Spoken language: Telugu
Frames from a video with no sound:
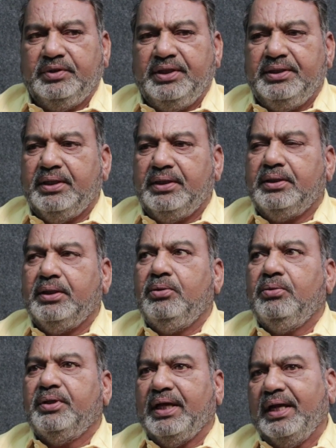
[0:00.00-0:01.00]
డీజే
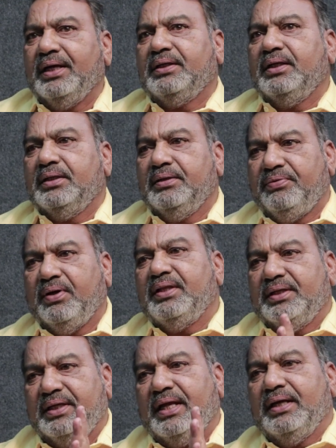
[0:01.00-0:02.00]
టిల్లు క్యారెక్టర్కి
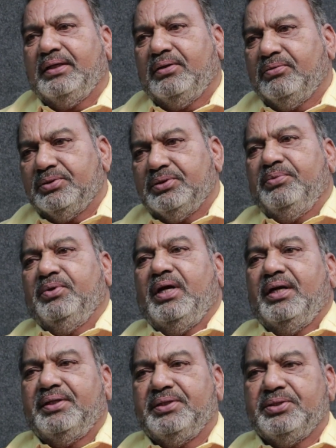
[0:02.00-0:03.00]
ఫాదర్ క్యారెక్టర్ కోసం ఒక
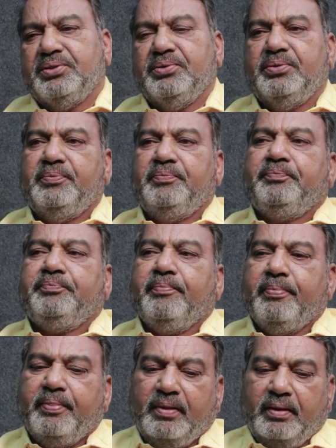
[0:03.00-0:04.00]
ఆర్టిస్ట్ను
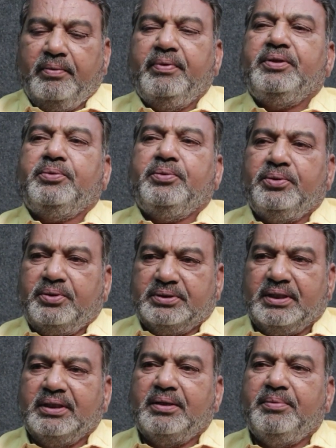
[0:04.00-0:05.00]
వెతుక్కుంటున్న
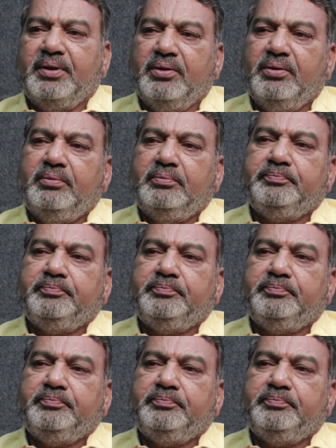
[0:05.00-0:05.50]
సందర్భంలో